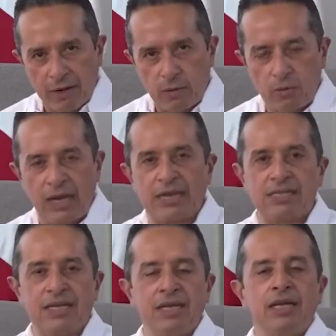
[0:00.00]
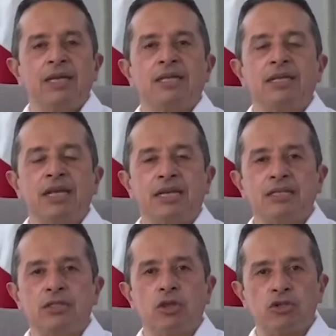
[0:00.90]
vacunarse
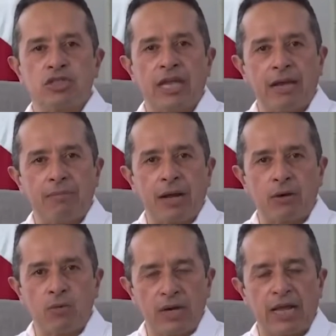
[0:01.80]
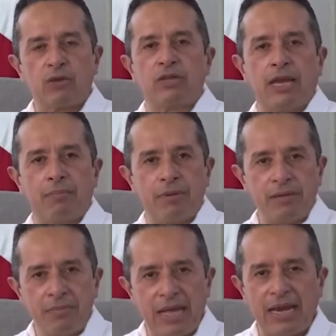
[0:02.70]
quienes no se han vacunado de la
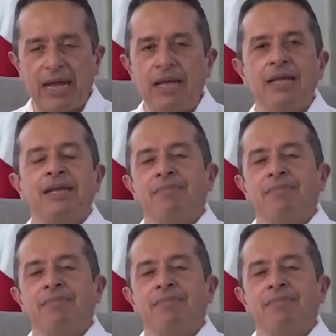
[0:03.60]
primera,